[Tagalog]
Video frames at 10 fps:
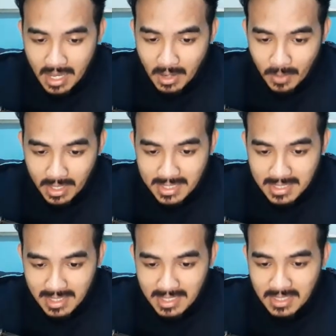While
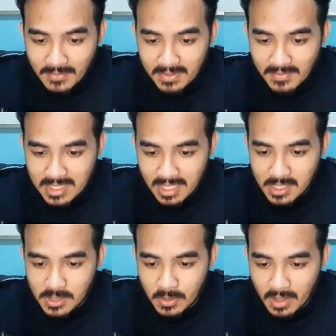extensive
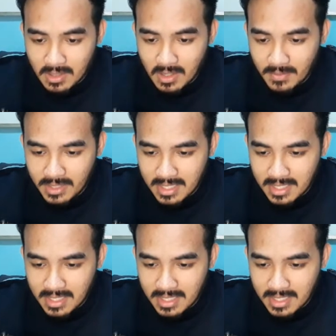investigations to uncover the